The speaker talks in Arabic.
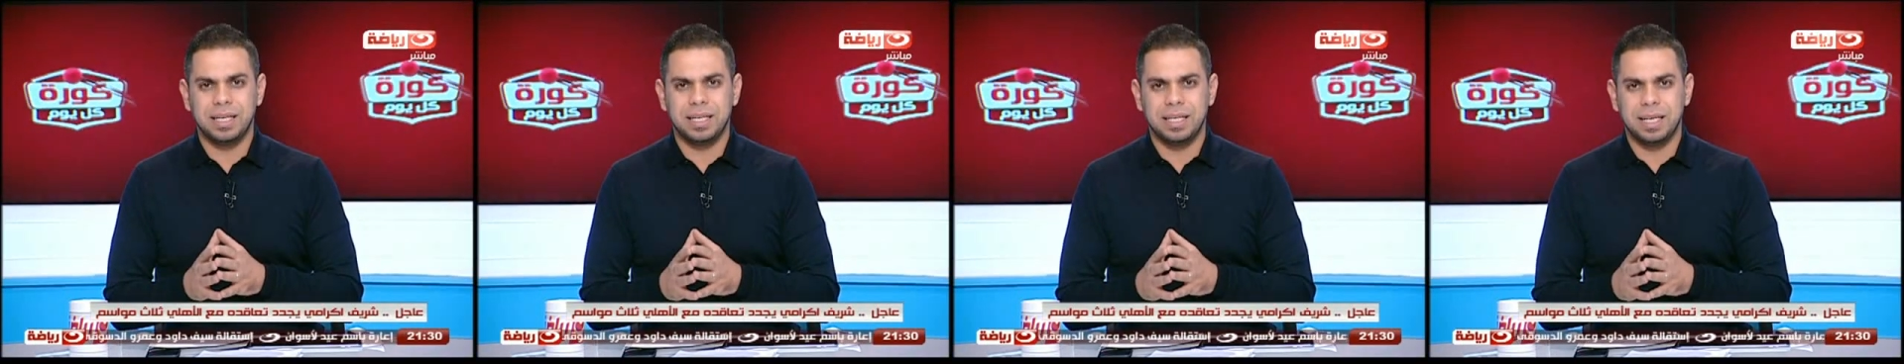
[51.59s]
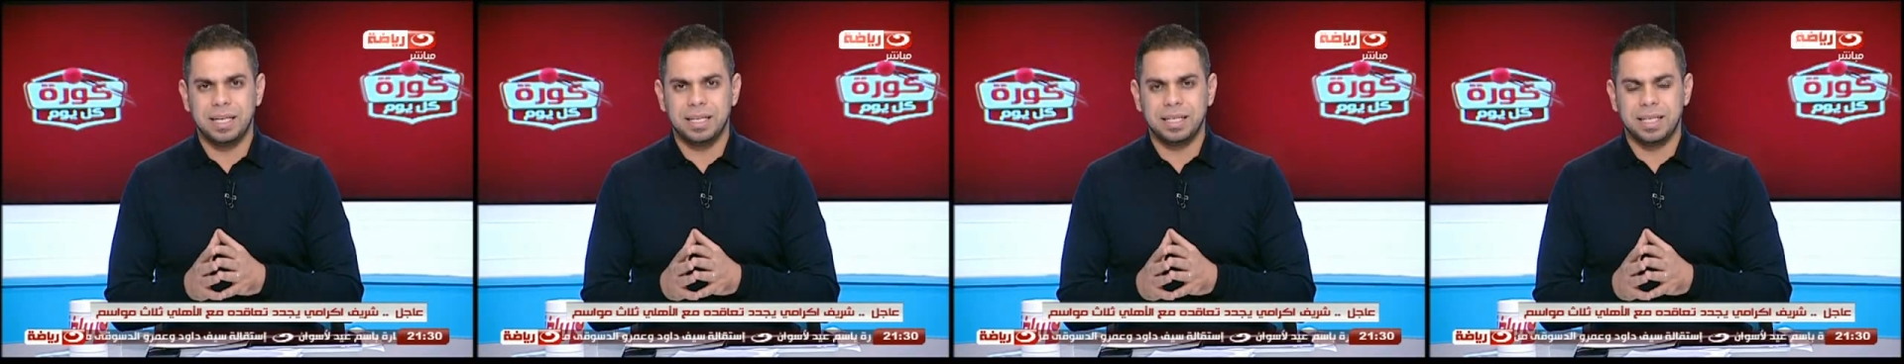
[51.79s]

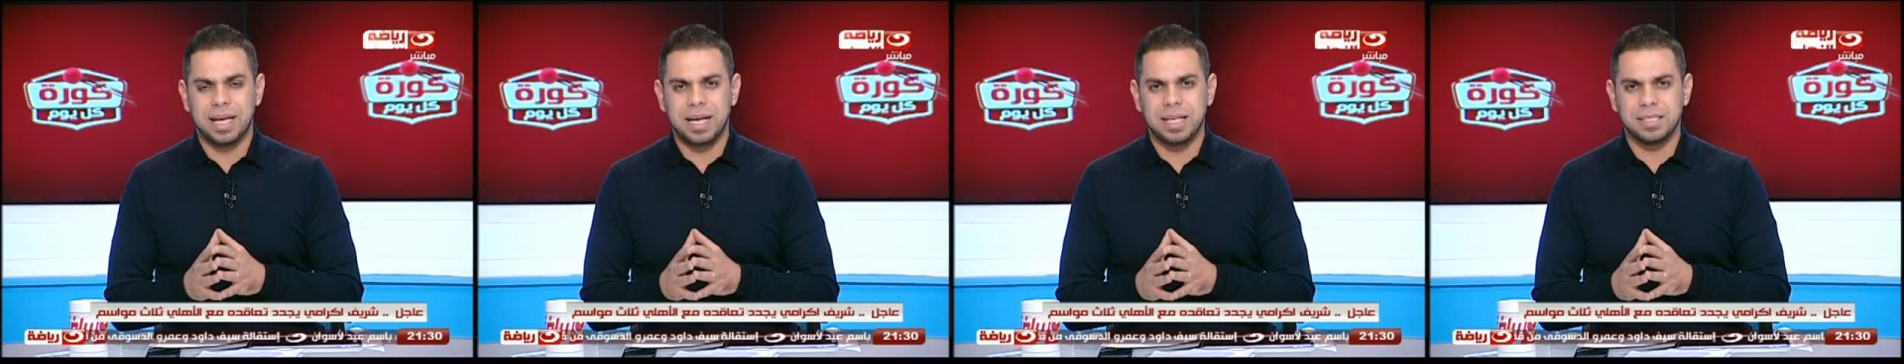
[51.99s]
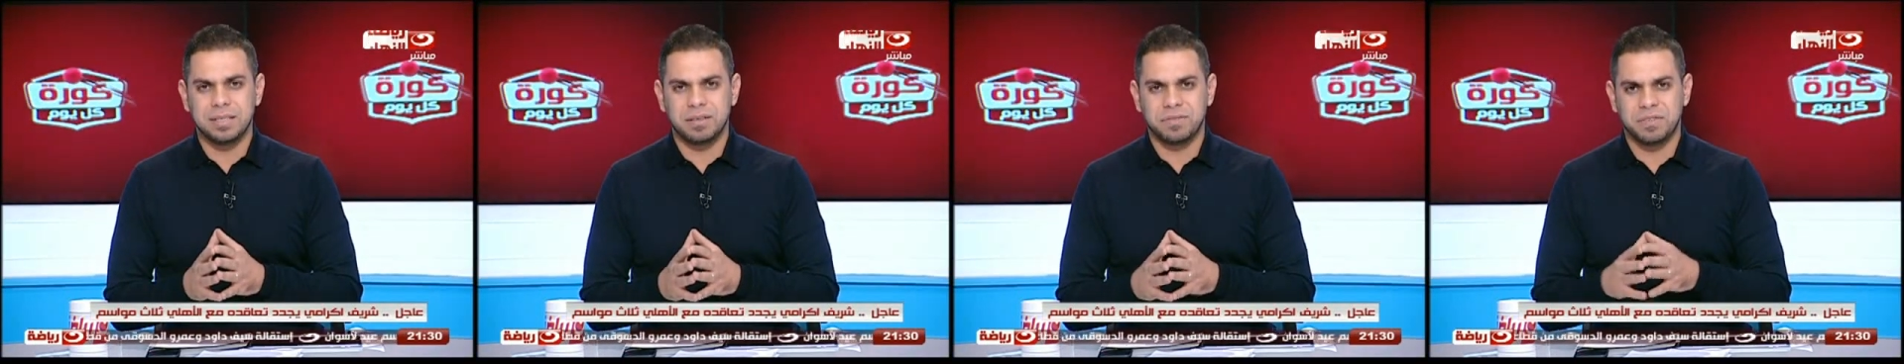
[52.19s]

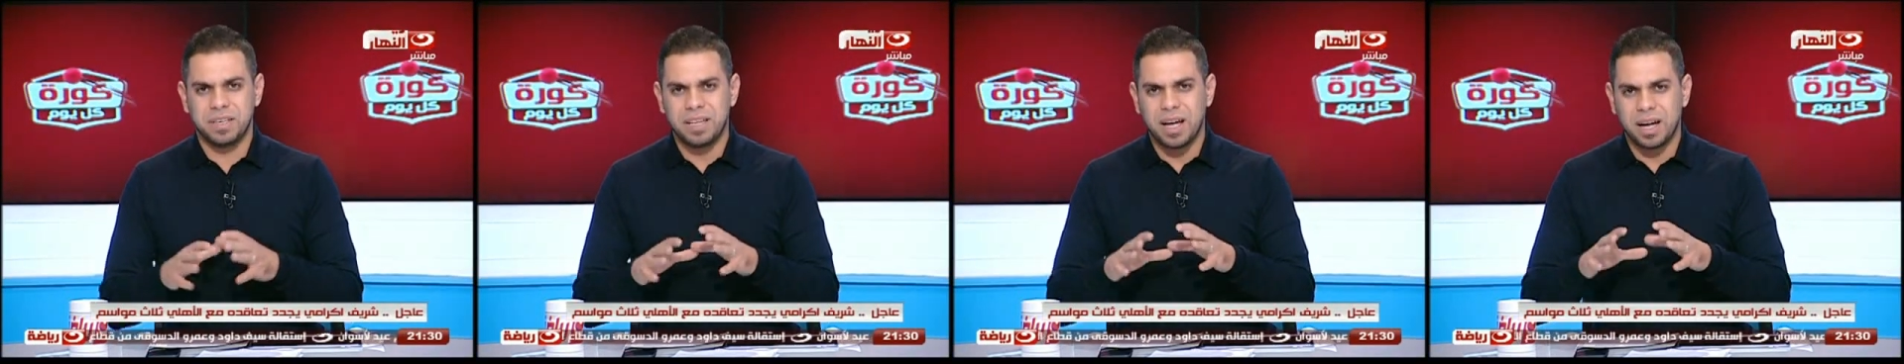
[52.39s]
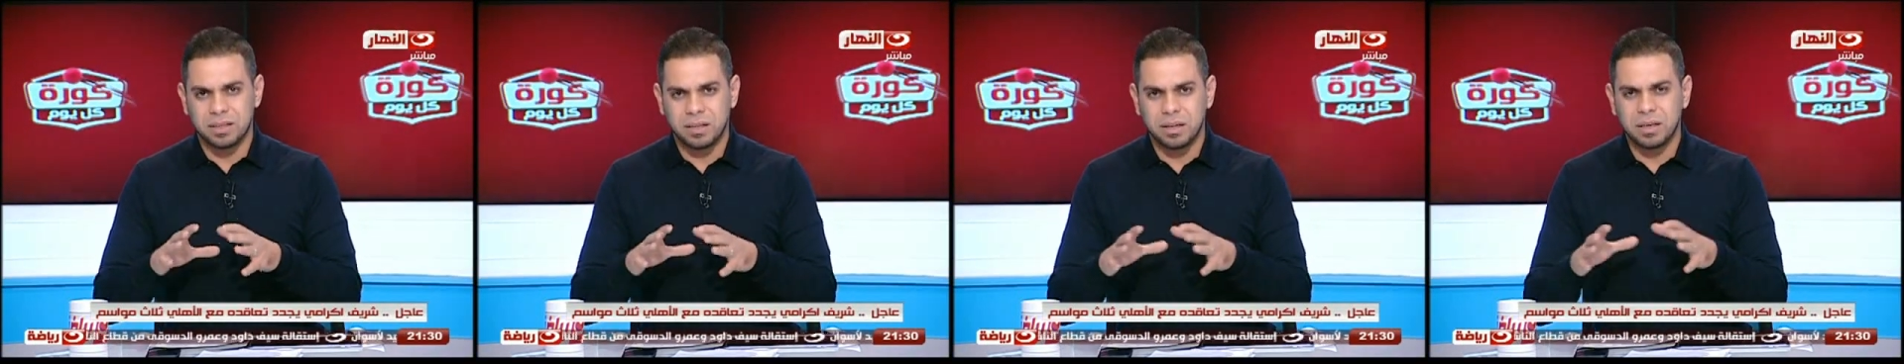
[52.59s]
الجهاز
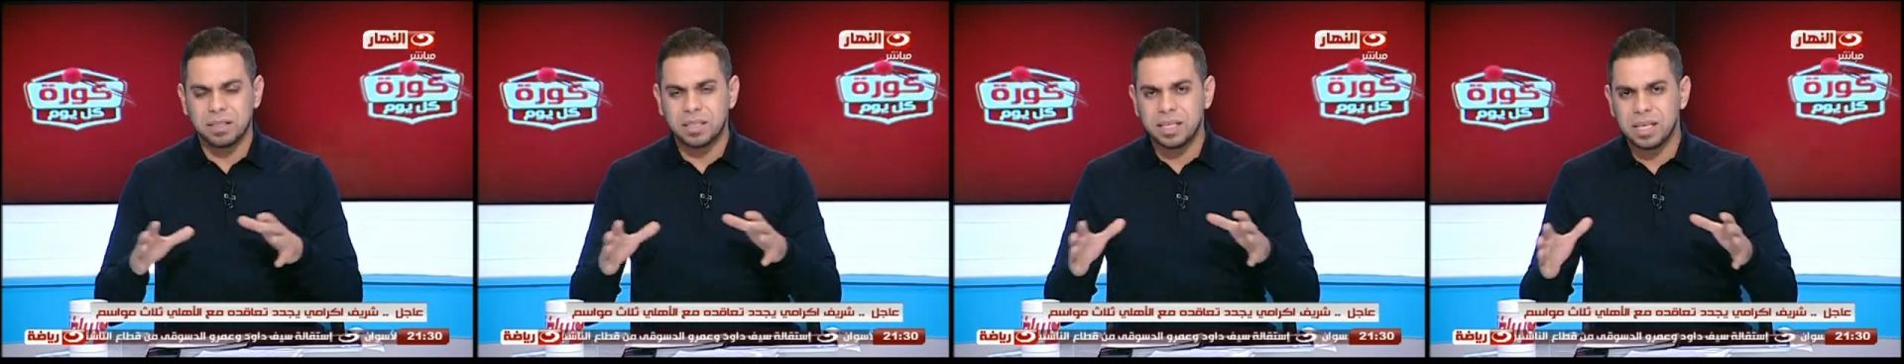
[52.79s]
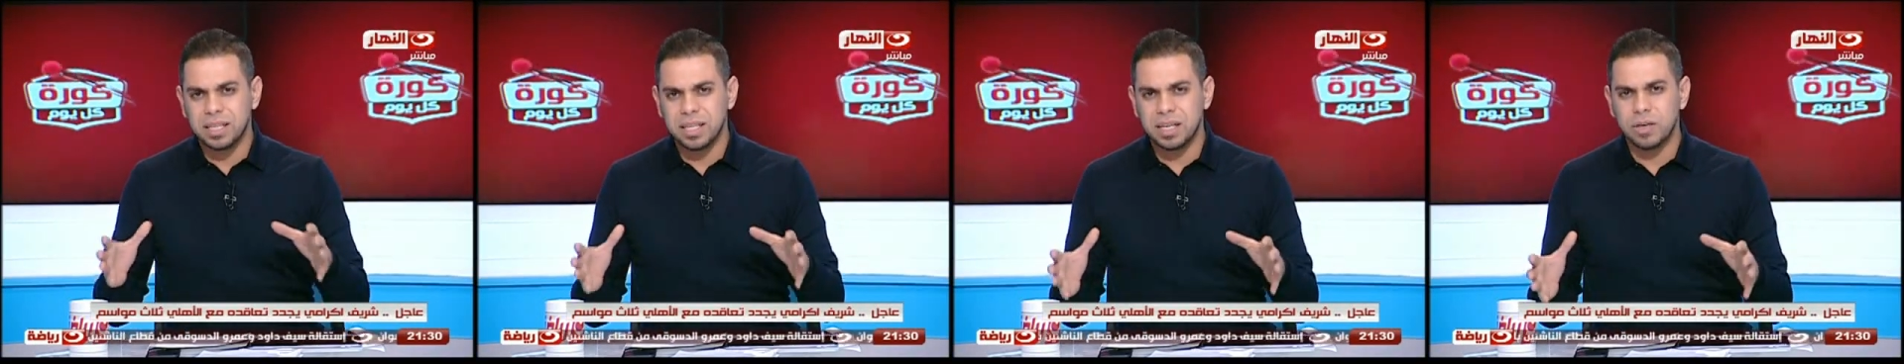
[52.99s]
الفني
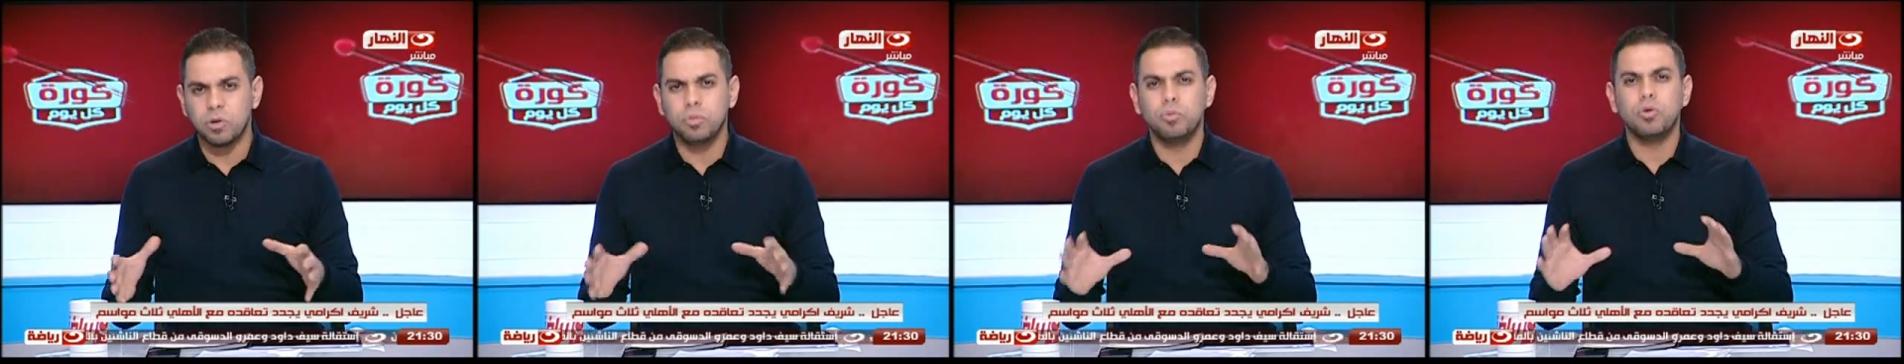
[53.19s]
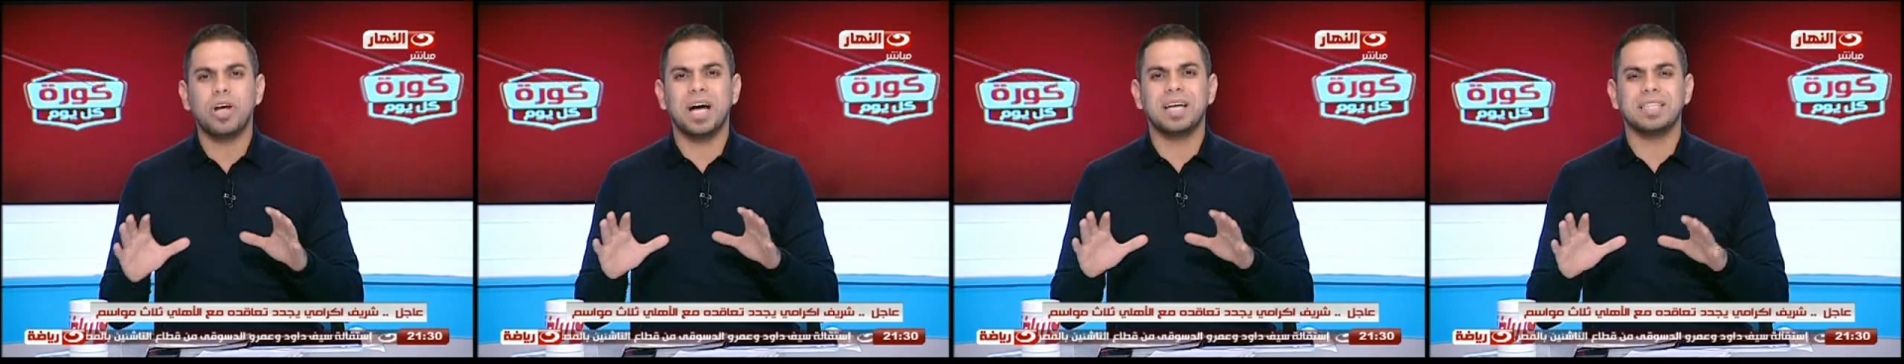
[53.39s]
اعتقد كده
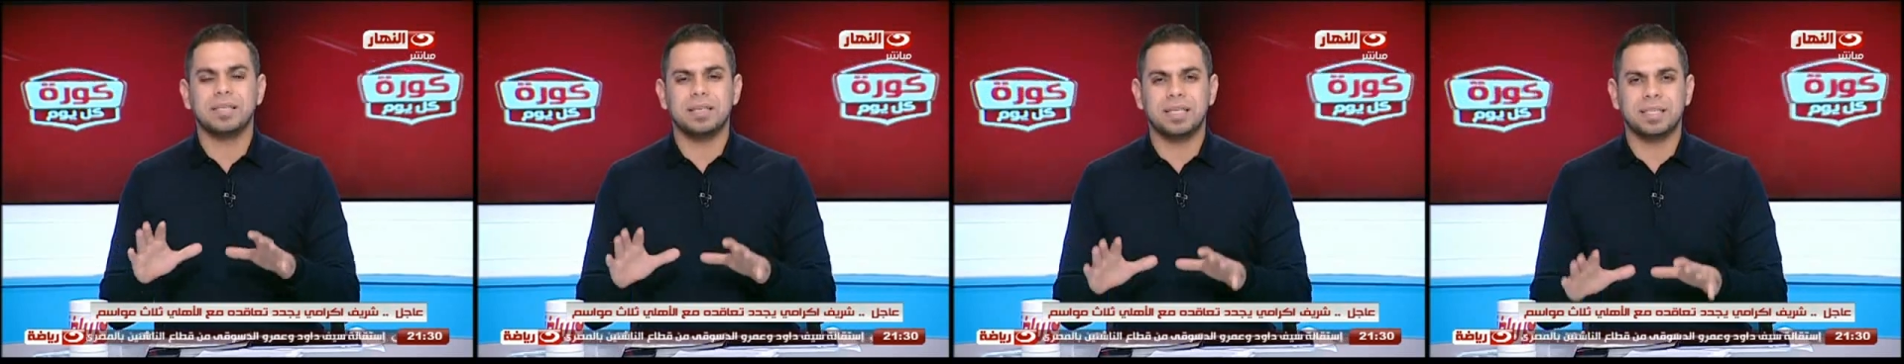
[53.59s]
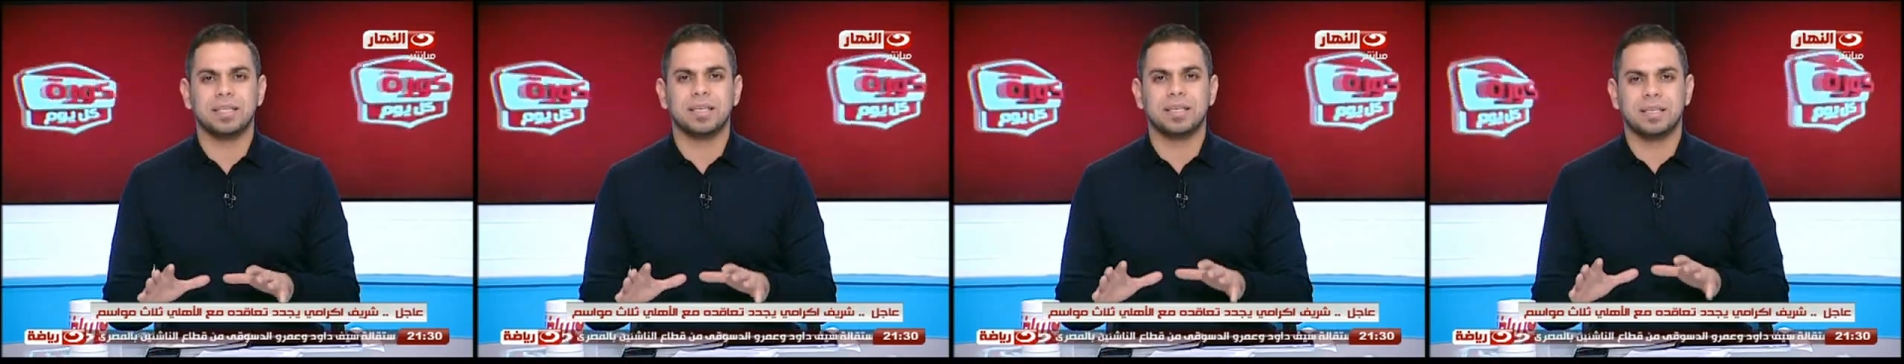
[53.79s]
الامور
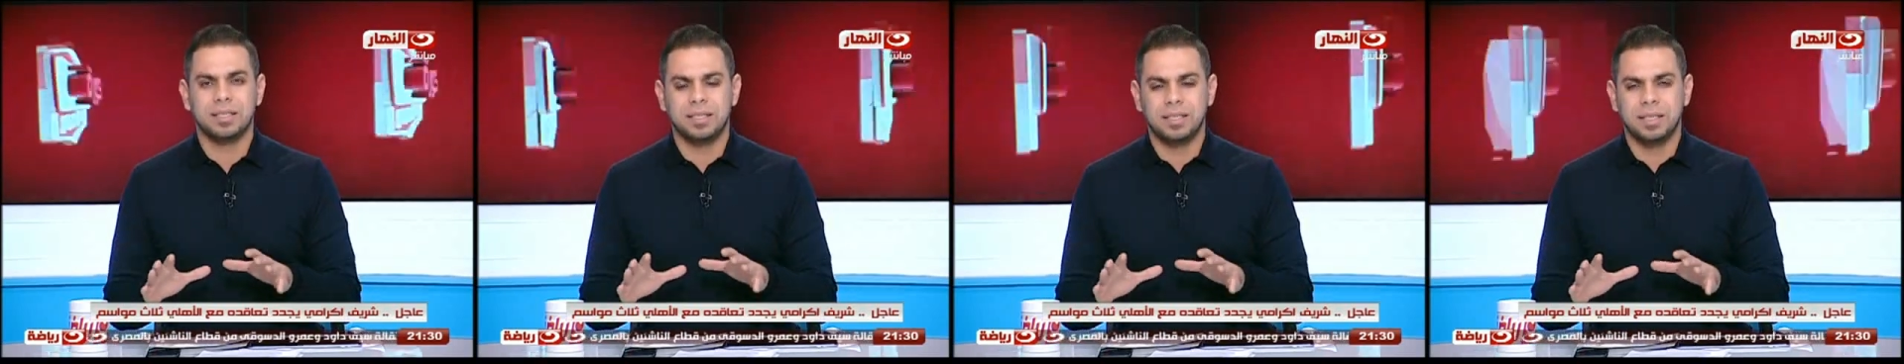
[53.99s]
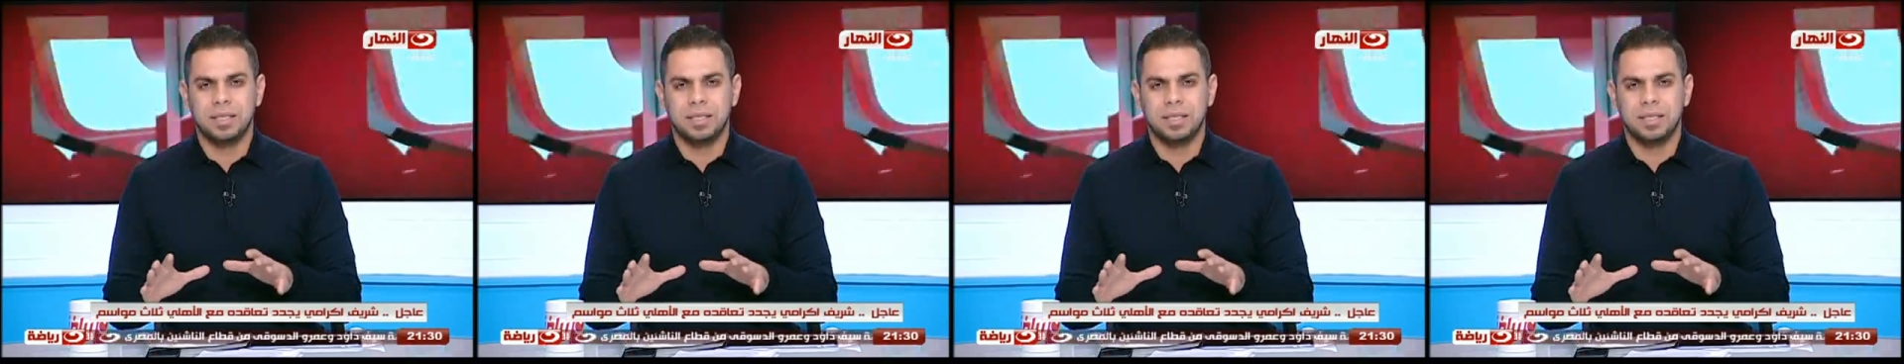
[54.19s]
هتهدى